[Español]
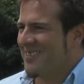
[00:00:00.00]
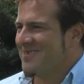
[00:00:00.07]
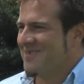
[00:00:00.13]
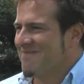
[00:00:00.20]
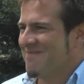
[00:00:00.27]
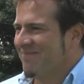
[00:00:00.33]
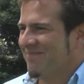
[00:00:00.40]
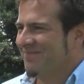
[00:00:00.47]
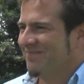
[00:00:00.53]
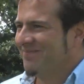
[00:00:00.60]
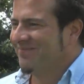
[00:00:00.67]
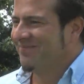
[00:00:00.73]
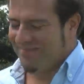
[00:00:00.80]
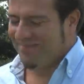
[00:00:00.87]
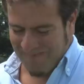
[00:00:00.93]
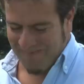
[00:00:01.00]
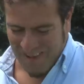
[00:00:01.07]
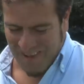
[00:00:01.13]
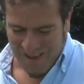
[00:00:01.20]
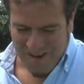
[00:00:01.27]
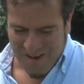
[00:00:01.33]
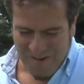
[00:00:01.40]
con un,
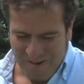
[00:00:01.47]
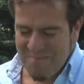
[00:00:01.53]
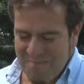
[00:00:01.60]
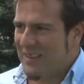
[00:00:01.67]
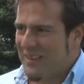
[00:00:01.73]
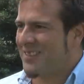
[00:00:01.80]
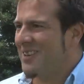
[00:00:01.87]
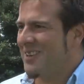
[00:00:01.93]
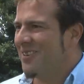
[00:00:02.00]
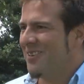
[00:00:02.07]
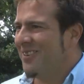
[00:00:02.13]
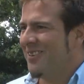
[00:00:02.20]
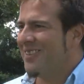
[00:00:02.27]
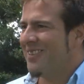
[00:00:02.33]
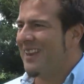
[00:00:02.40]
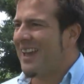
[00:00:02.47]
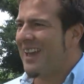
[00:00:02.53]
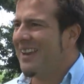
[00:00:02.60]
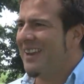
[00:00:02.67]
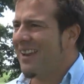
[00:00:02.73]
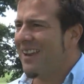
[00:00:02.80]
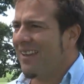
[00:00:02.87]
vecino de
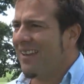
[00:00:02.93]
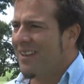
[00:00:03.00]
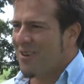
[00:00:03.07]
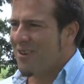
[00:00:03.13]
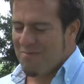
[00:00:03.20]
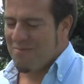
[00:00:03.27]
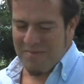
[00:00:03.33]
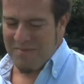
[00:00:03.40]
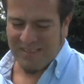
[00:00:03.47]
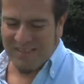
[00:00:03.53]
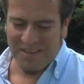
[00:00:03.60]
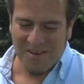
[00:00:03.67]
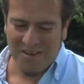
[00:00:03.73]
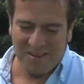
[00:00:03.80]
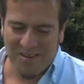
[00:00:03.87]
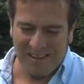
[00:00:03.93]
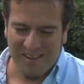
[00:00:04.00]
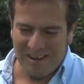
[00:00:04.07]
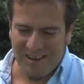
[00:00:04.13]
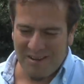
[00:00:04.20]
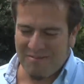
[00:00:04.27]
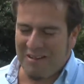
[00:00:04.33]
la isla, un vecino
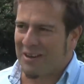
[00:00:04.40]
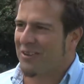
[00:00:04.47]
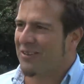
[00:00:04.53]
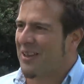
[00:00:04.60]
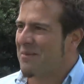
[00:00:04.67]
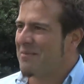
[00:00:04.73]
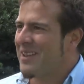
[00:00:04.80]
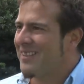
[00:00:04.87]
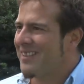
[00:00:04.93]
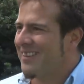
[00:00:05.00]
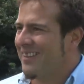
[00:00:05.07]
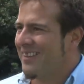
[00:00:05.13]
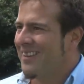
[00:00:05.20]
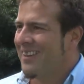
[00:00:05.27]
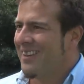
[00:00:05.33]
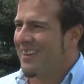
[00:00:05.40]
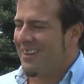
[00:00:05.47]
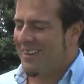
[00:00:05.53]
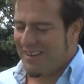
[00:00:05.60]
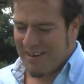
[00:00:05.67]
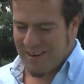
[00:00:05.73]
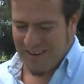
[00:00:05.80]
del barrio Tamendi,
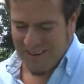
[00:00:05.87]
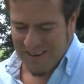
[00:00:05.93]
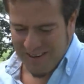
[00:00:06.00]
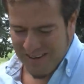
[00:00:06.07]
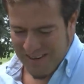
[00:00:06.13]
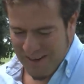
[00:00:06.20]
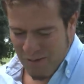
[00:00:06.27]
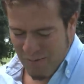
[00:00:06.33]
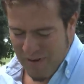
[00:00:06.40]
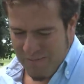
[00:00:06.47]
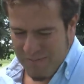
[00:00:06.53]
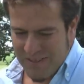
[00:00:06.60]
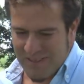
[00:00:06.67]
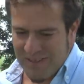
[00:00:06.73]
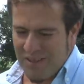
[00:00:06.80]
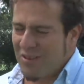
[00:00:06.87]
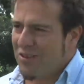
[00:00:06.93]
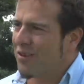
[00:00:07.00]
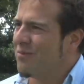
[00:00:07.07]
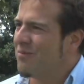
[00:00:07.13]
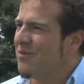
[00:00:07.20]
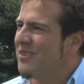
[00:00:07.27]
en el cual me
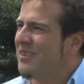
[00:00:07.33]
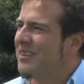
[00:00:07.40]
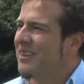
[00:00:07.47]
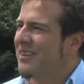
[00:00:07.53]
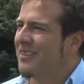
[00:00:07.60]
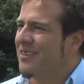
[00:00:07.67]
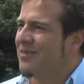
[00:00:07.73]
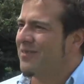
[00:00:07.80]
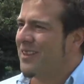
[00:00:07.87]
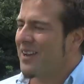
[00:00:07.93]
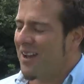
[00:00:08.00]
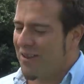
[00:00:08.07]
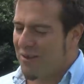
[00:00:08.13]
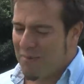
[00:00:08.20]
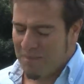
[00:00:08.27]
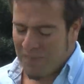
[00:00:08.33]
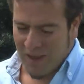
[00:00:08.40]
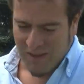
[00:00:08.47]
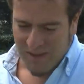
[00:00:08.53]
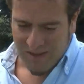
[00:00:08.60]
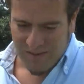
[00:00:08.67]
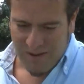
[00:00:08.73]
siento muy identificado,
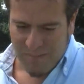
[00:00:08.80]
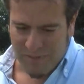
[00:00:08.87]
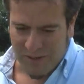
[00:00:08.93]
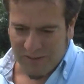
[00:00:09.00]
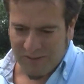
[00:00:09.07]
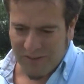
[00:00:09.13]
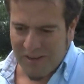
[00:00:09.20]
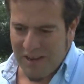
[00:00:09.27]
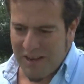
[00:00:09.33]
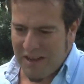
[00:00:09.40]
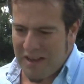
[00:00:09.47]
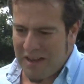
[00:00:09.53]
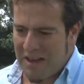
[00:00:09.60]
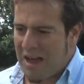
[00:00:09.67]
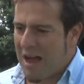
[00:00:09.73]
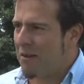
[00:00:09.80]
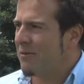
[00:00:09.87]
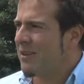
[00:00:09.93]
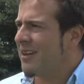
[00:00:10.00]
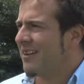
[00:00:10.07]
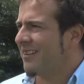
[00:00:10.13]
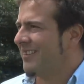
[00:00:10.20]
una persona
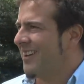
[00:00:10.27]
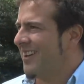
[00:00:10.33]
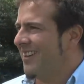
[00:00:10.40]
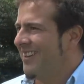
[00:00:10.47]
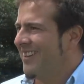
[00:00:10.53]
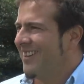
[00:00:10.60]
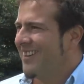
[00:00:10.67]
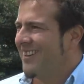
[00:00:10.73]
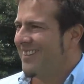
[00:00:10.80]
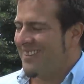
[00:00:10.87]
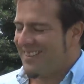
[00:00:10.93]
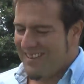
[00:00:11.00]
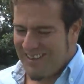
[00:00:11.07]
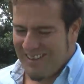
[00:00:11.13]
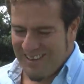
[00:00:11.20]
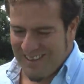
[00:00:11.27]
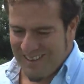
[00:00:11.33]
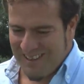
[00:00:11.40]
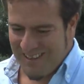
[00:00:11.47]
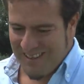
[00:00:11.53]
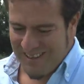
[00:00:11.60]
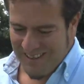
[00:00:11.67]
abierta,
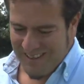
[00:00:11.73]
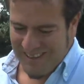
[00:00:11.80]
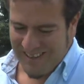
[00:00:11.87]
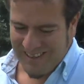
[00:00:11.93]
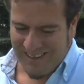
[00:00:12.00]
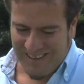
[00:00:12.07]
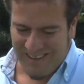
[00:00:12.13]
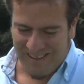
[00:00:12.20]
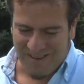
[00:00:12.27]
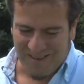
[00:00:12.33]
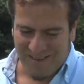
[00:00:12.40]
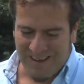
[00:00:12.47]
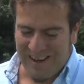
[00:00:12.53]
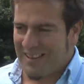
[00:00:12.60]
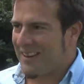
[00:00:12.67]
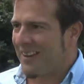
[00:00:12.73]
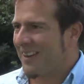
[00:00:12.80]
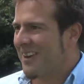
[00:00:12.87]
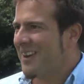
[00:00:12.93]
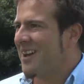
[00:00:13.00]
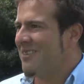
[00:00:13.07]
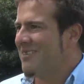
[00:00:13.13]
y, con las
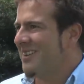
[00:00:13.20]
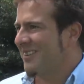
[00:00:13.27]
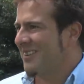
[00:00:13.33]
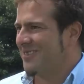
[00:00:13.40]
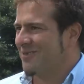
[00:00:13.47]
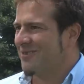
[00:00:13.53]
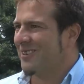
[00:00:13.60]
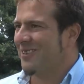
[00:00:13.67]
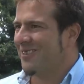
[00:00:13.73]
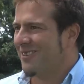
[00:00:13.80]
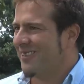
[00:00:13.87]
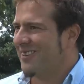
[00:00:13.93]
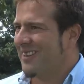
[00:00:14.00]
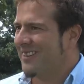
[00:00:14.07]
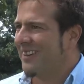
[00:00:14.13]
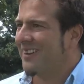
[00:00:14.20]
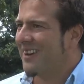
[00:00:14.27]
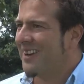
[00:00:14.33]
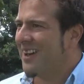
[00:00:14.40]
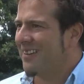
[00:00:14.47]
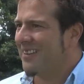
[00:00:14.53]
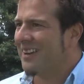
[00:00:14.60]
tranqueras abiertas sobre todo, las
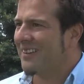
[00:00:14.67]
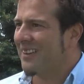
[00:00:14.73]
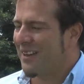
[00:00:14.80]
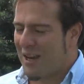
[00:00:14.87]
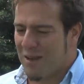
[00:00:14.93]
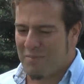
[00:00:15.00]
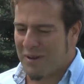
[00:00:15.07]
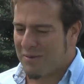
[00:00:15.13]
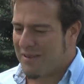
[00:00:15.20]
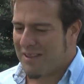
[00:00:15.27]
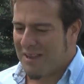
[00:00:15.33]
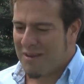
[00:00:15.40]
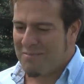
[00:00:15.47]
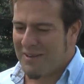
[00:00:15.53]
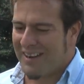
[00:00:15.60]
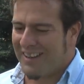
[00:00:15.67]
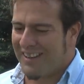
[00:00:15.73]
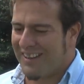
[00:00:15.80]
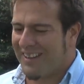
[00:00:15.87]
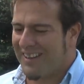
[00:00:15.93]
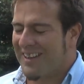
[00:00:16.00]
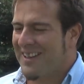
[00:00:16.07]
tranqueras abiertas de la experimental para
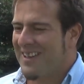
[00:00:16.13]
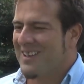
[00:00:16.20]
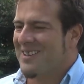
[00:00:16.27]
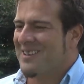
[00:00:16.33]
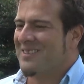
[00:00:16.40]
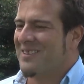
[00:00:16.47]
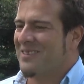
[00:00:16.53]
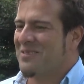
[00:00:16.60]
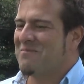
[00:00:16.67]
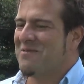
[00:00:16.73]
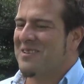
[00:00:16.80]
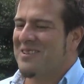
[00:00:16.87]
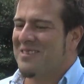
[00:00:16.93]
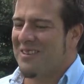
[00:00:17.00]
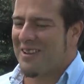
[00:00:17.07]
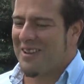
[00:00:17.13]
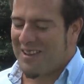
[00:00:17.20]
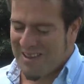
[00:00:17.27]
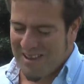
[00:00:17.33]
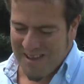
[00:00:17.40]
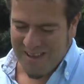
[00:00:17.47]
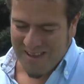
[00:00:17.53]
que decimos
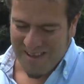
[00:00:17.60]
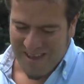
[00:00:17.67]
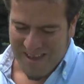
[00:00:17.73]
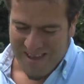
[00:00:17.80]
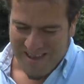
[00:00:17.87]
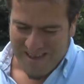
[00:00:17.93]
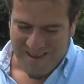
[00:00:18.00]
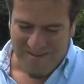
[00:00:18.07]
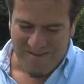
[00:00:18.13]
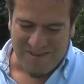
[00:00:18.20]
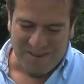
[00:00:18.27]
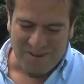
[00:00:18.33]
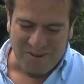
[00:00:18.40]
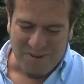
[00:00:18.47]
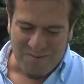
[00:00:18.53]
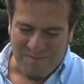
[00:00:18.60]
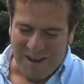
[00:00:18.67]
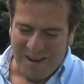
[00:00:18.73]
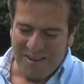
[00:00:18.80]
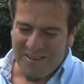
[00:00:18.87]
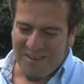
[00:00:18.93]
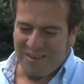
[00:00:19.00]
entre nuestros
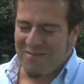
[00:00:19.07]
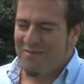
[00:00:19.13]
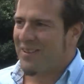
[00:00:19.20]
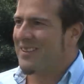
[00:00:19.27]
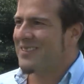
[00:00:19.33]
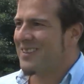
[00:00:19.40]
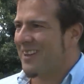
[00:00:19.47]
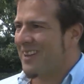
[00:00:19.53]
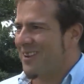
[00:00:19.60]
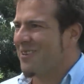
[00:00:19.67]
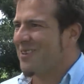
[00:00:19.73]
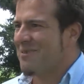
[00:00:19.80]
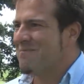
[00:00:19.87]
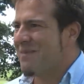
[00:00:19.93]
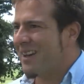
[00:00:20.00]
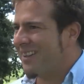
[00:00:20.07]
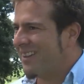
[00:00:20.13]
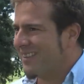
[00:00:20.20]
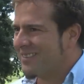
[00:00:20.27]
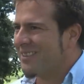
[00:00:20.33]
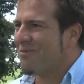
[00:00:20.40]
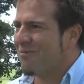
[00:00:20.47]
compañeros de confianza que nos invadan
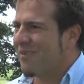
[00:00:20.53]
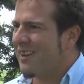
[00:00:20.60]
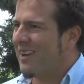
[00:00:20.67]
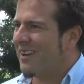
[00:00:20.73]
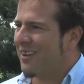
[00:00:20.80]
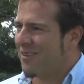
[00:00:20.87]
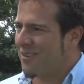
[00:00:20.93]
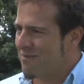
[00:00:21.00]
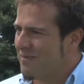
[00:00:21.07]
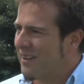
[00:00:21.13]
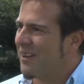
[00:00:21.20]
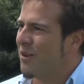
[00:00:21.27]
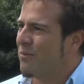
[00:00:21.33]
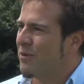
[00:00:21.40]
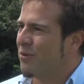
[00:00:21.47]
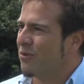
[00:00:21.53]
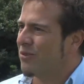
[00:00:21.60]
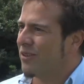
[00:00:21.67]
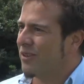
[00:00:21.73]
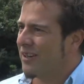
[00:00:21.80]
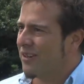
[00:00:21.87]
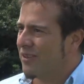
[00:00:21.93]
las escuelas, que nos invadan los
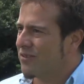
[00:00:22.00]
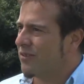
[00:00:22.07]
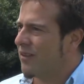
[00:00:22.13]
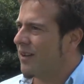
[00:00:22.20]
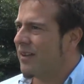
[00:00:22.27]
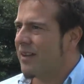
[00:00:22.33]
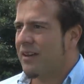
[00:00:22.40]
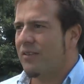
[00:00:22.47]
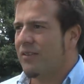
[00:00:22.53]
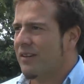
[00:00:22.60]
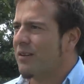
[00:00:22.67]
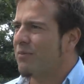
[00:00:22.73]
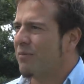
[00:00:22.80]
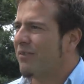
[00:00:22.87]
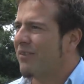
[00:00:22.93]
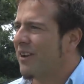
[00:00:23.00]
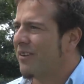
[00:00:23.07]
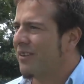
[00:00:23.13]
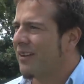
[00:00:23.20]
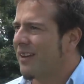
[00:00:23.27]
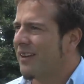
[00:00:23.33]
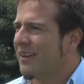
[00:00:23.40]
productores, los ciudadanos y el
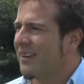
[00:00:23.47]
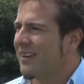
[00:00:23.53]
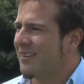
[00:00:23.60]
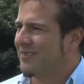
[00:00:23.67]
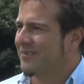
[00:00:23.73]
poblador en general.